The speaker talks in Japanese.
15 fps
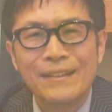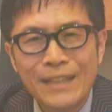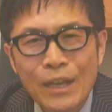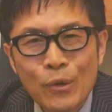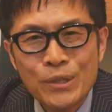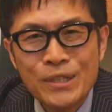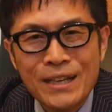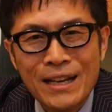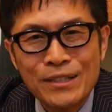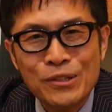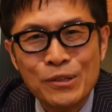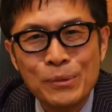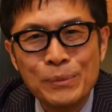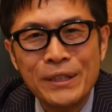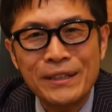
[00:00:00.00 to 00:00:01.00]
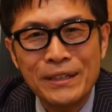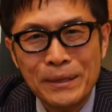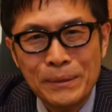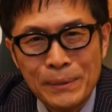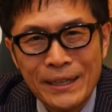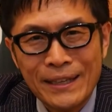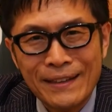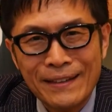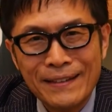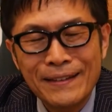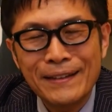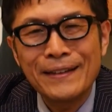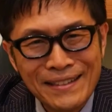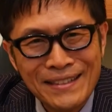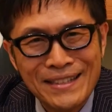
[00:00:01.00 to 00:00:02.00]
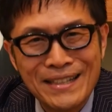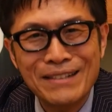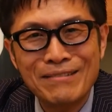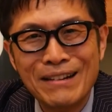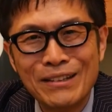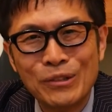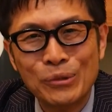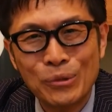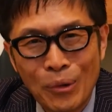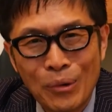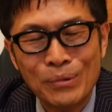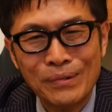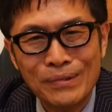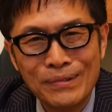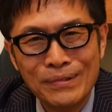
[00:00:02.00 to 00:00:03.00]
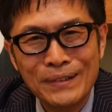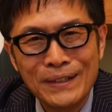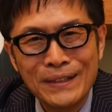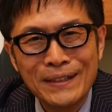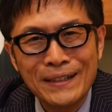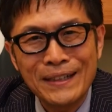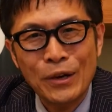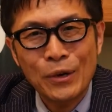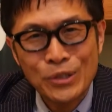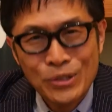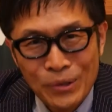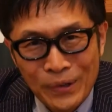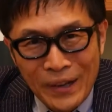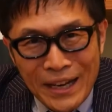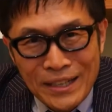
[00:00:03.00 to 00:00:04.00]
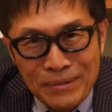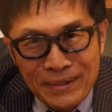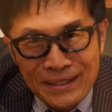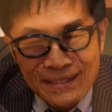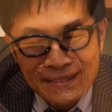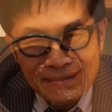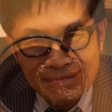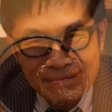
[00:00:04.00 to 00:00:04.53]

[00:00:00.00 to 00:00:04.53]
名越康文 TV シークレットトーク、よろしくお願いします。